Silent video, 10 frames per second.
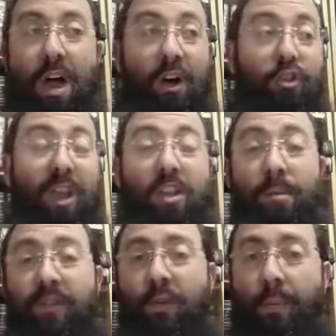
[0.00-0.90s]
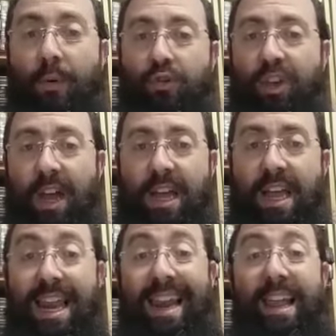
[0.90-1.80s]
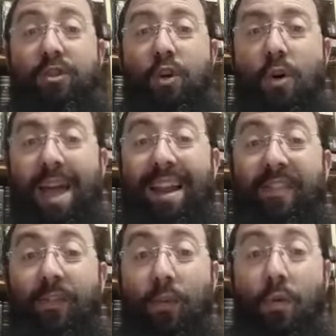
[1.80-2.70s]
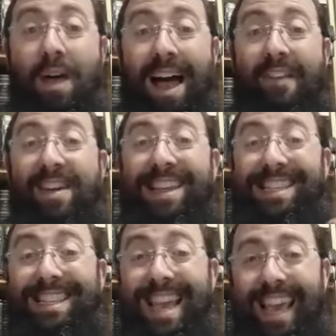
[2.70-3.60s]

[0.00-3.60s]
entre un homme et son prochain, les deux, elles sont avec Z.